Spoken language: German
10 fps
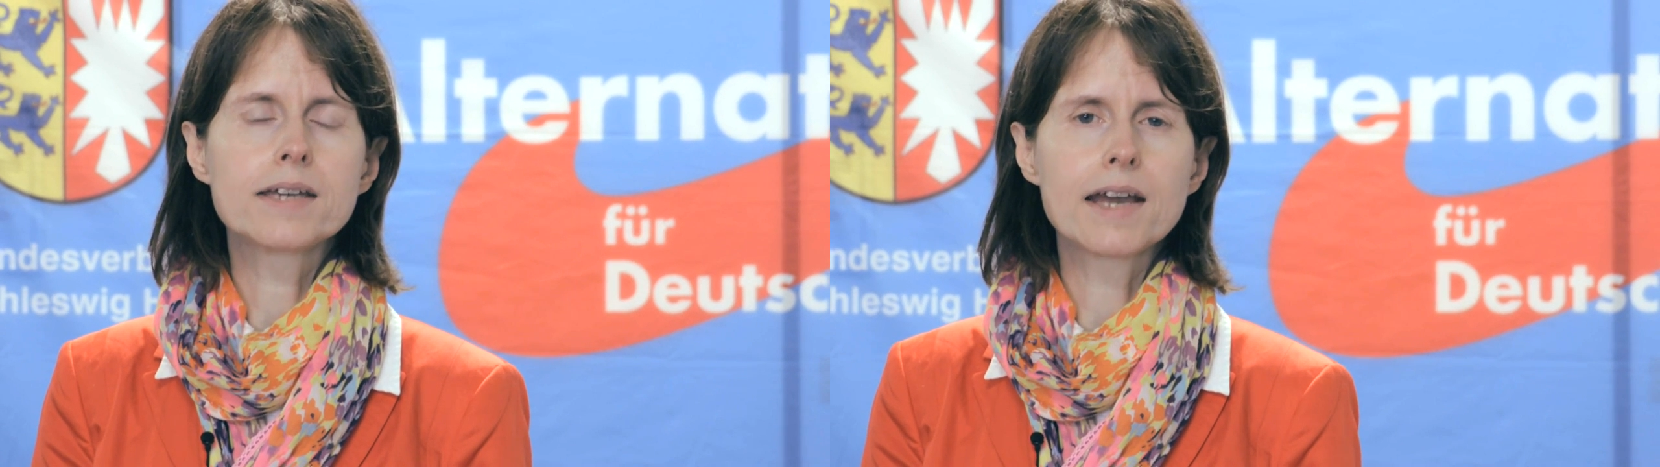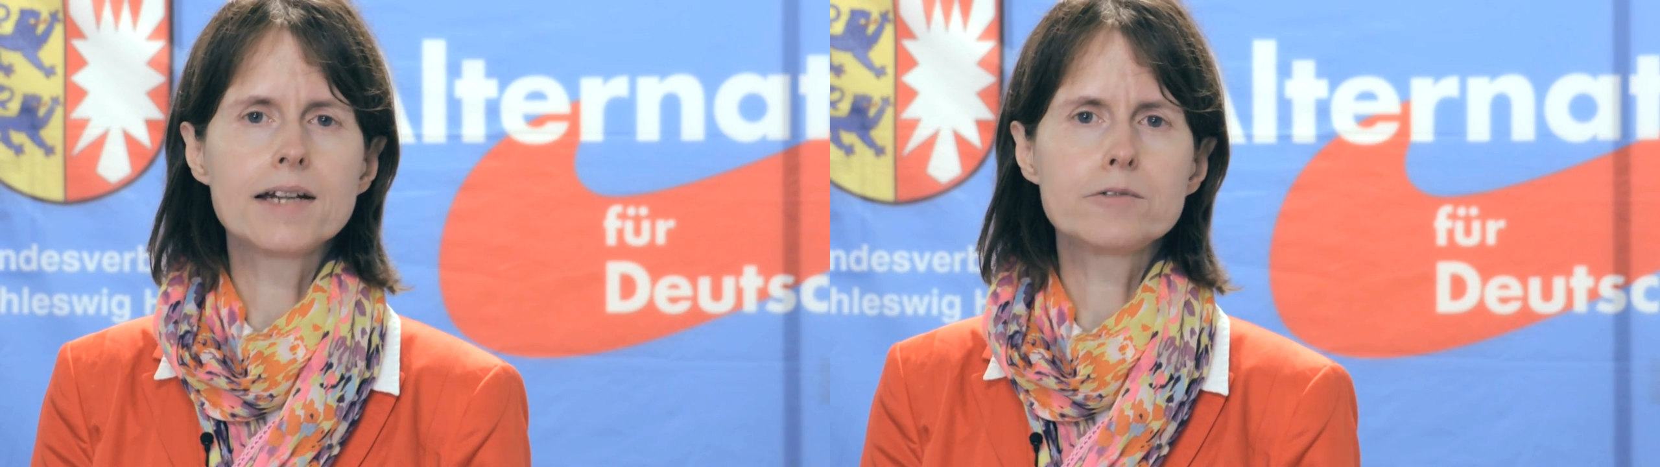
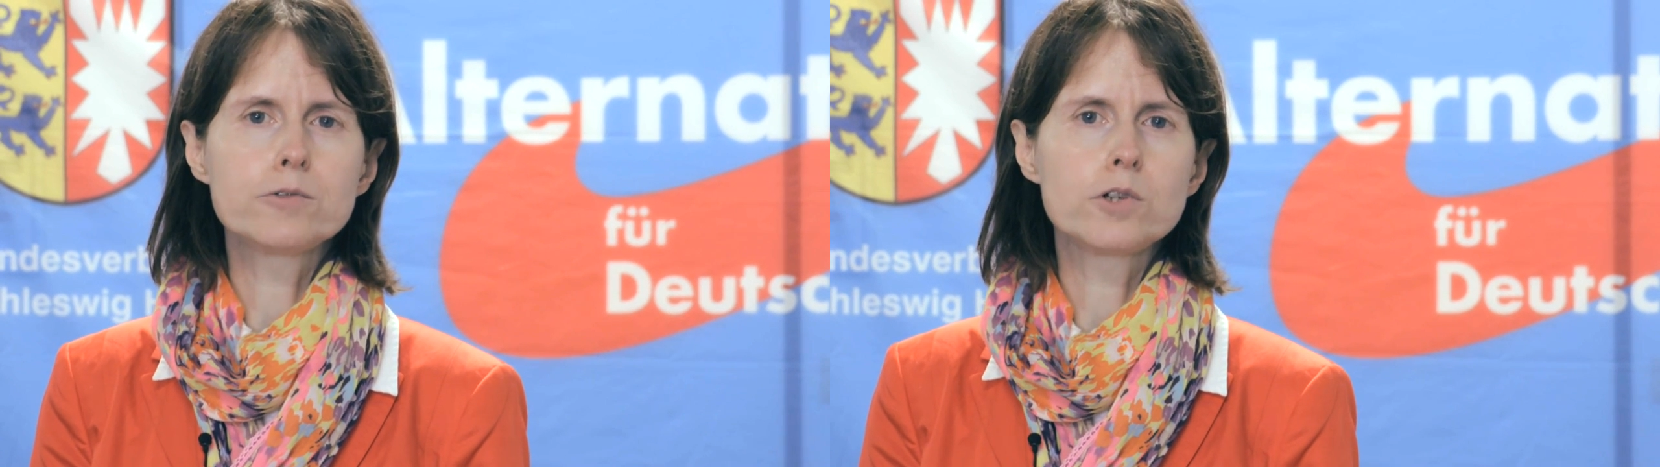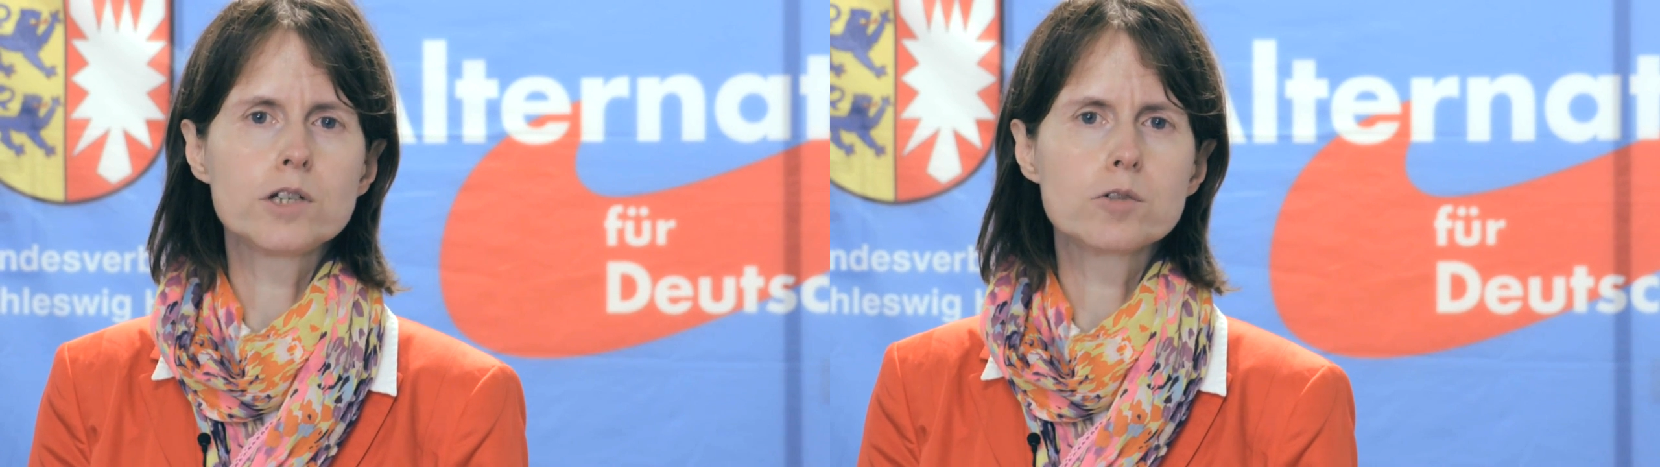Geld
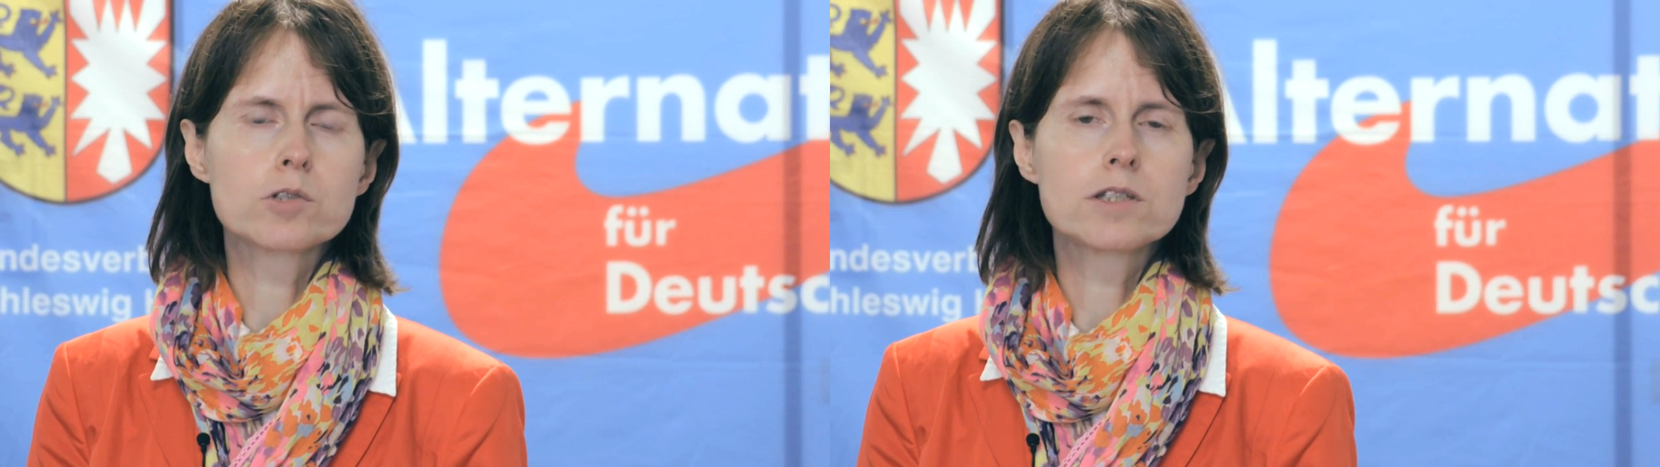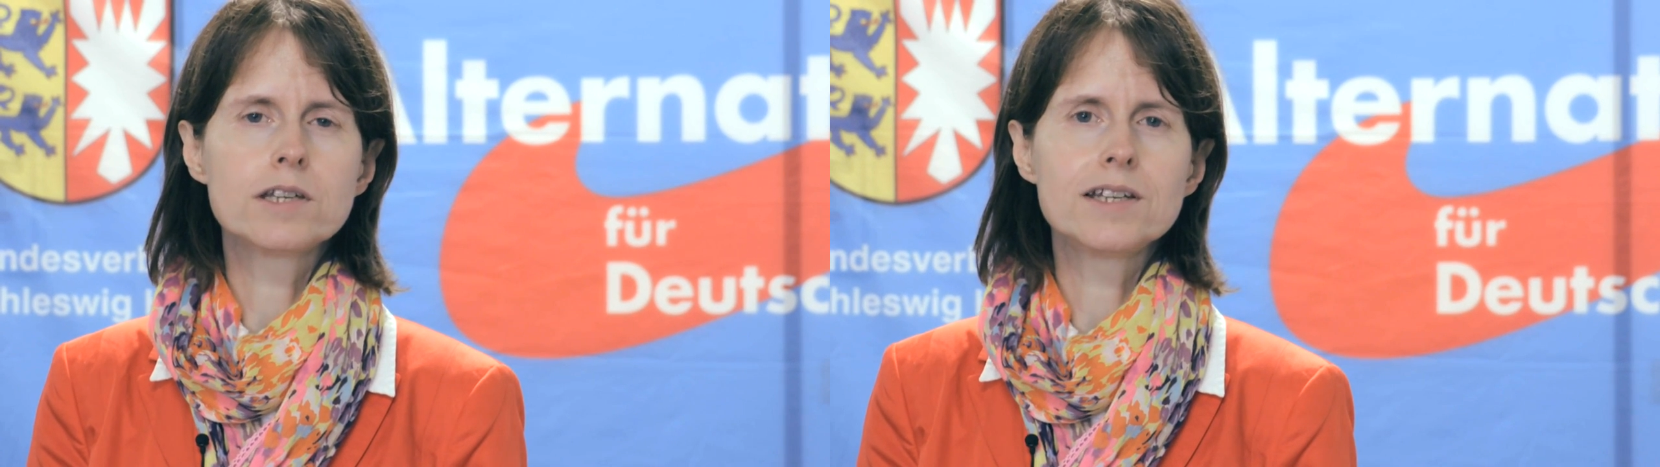für die
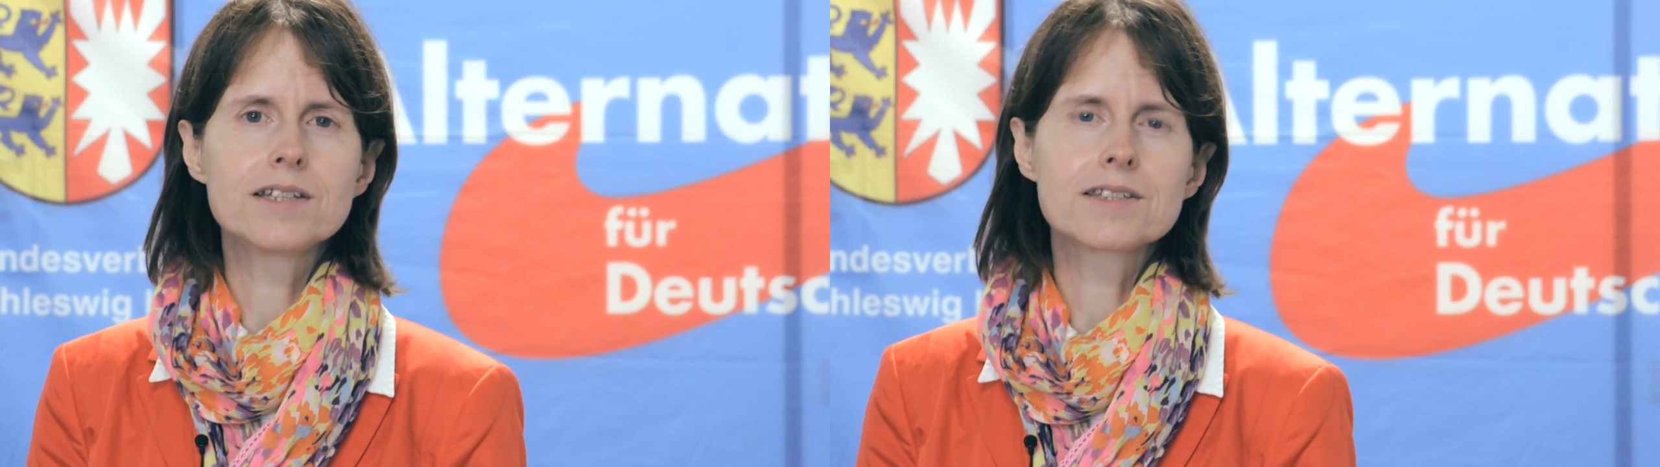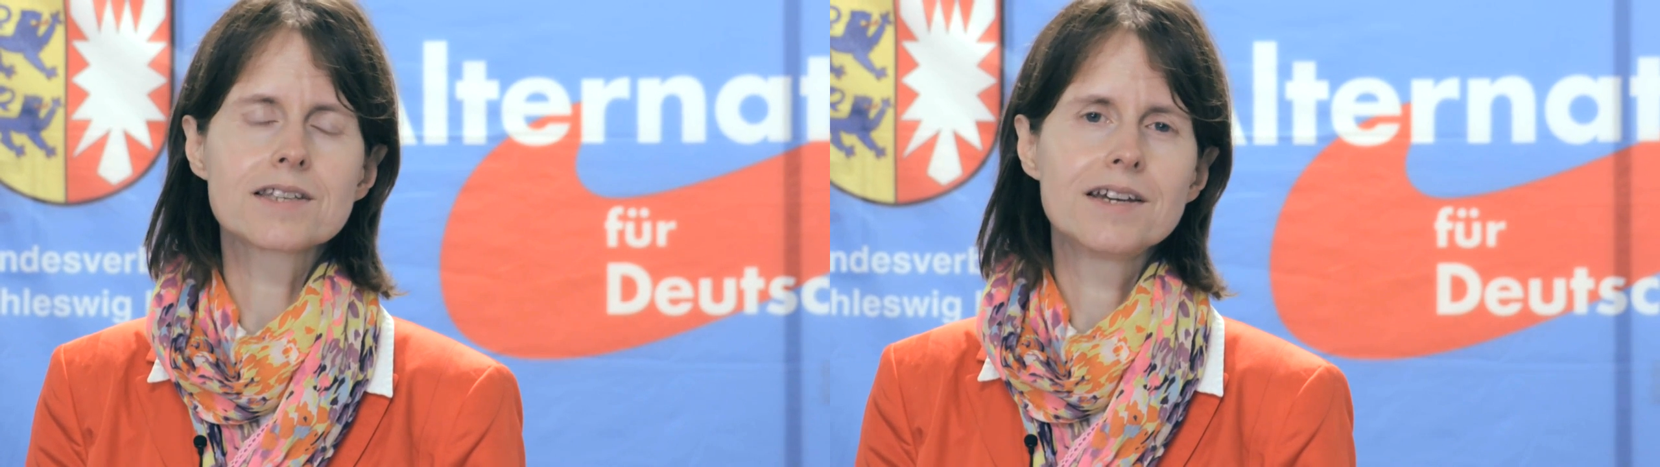
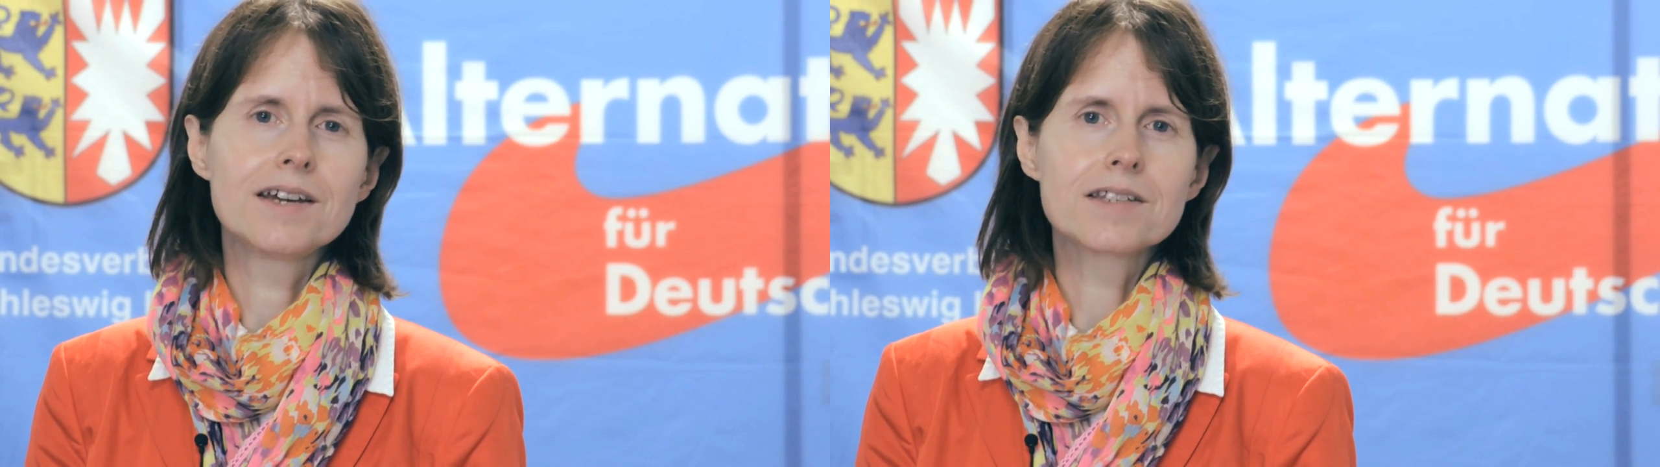Justiz.